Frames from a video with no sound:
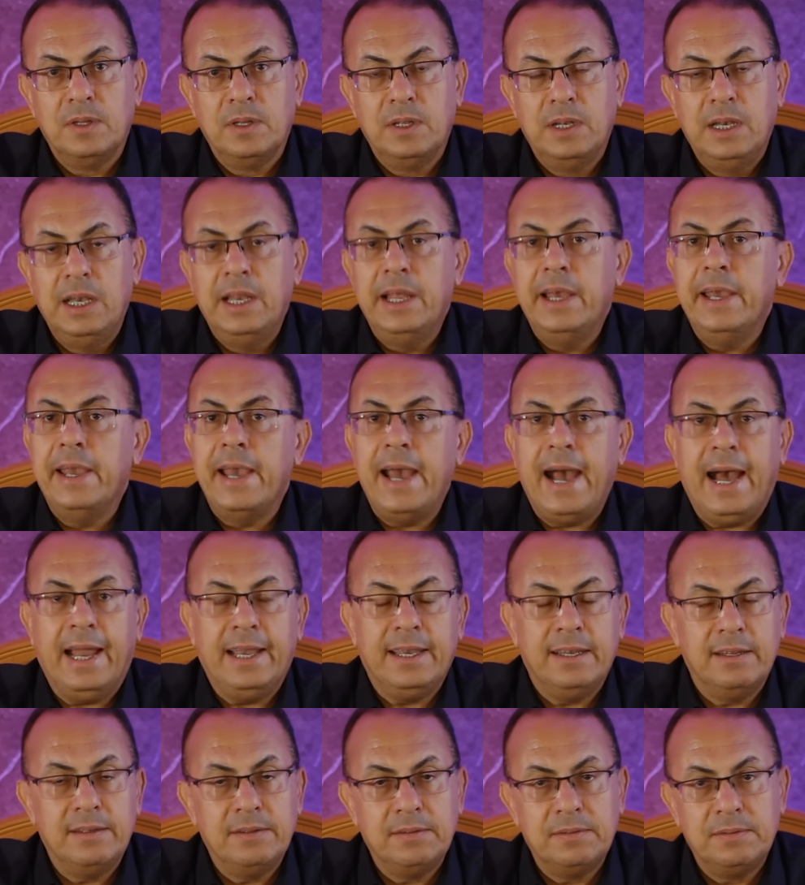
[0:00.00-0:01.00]
ليه
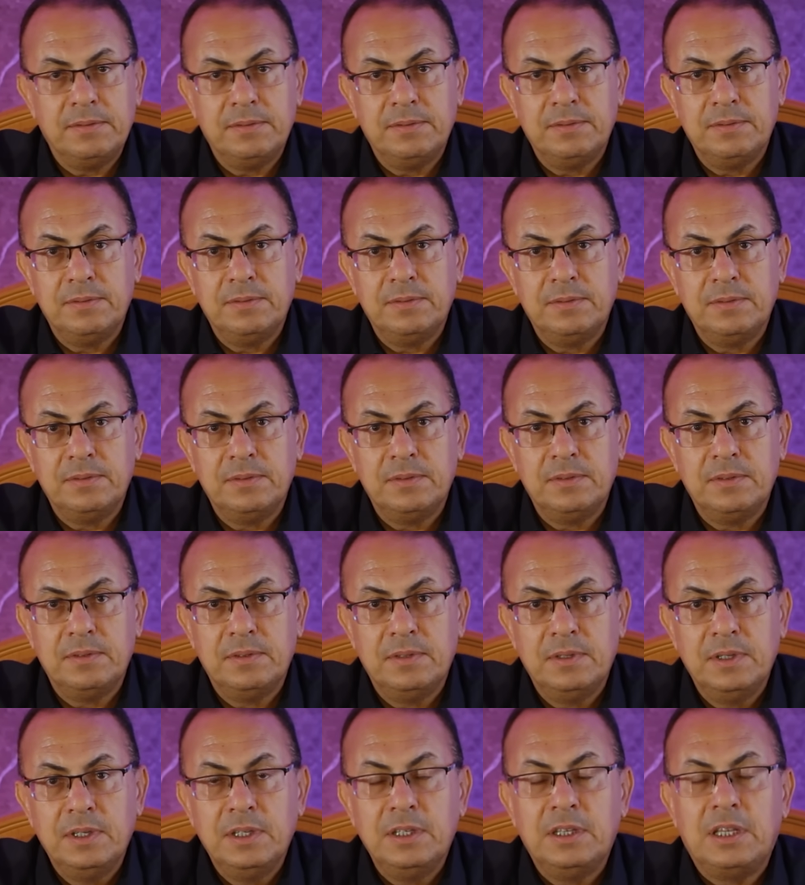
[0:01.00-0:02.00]
يعني؟
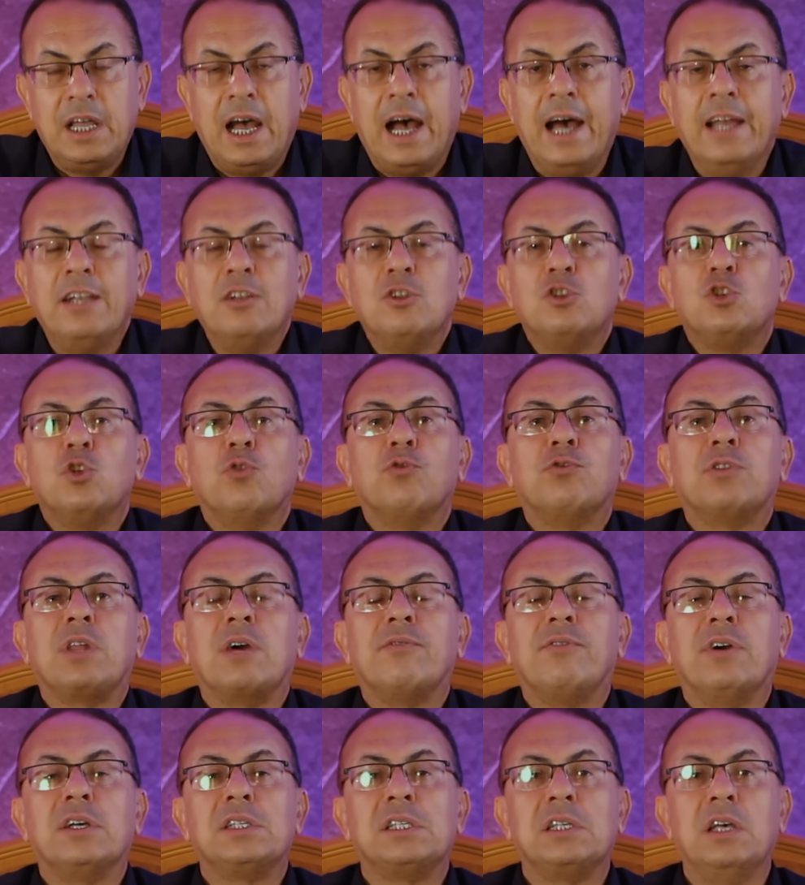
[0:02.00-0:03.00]
تعال نشوف
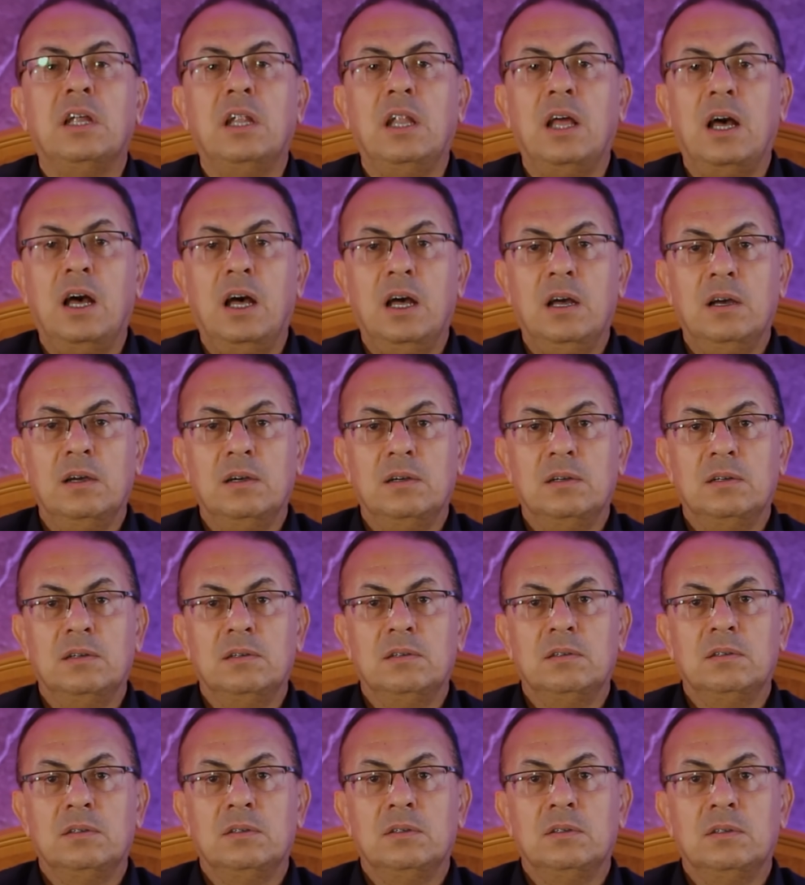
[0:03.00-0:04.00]
تفاصيلها
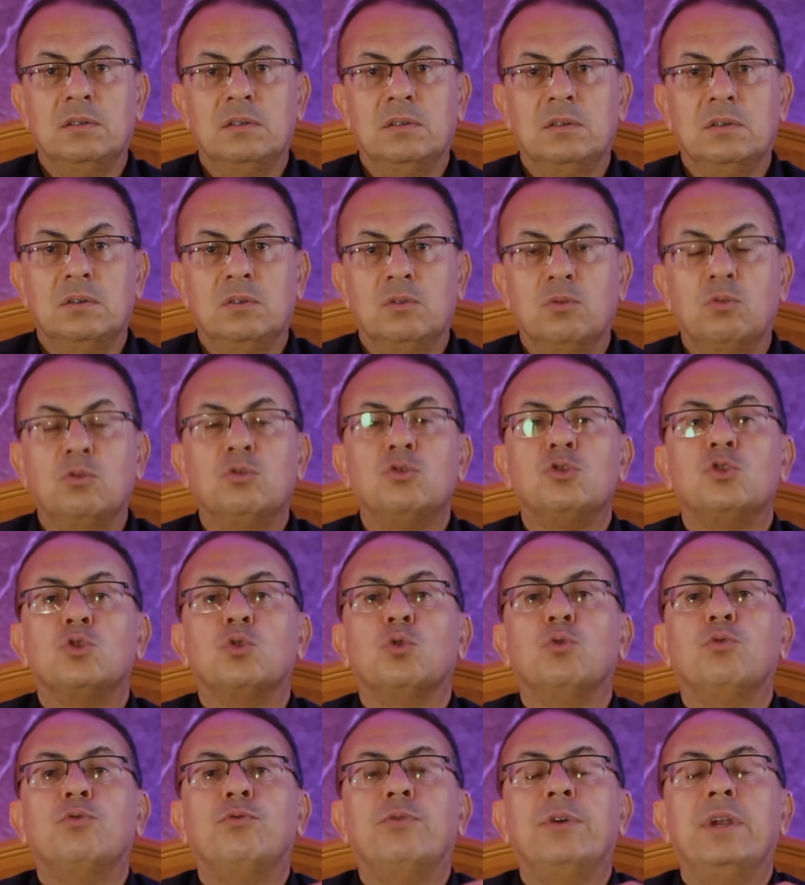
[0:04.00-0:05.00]

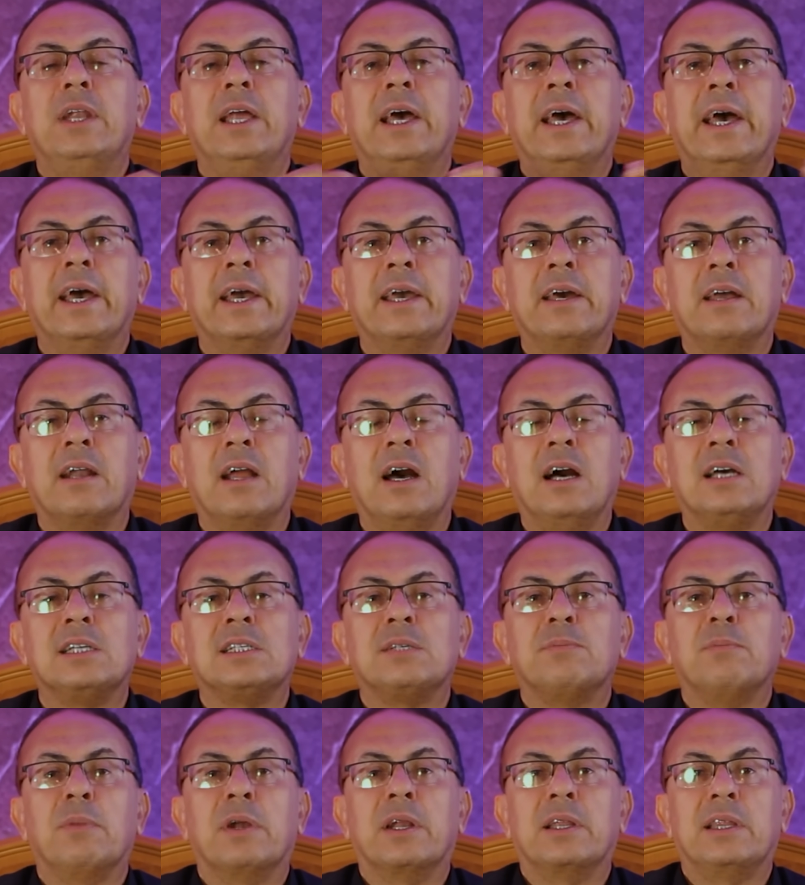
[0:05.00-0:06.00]
ونشوف في الآخر
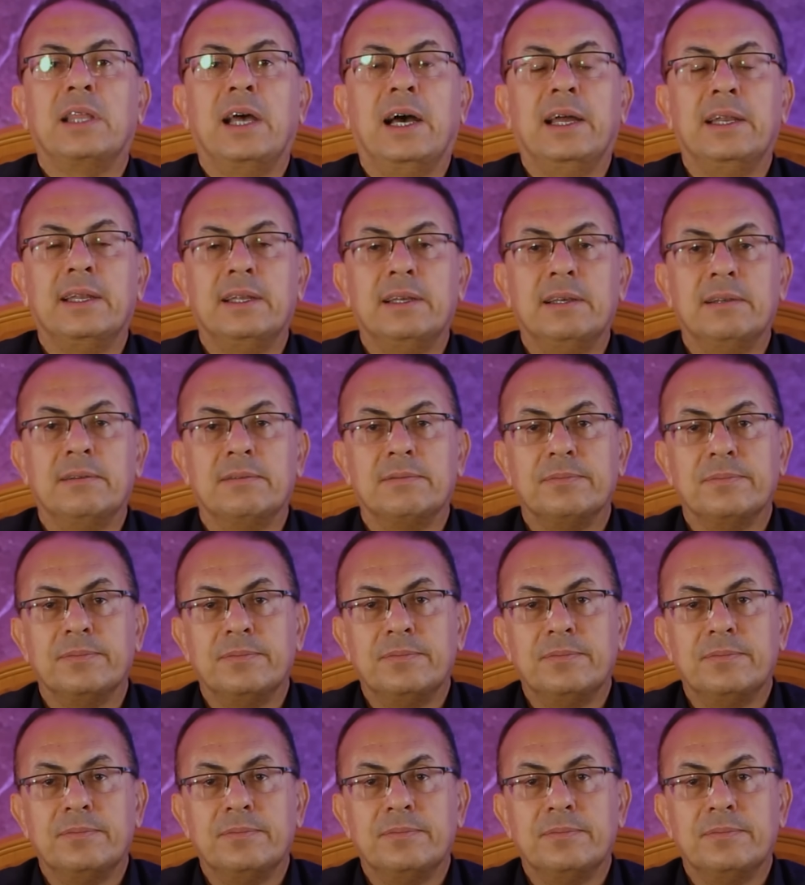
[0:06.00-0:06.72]
أثمرت عن إيه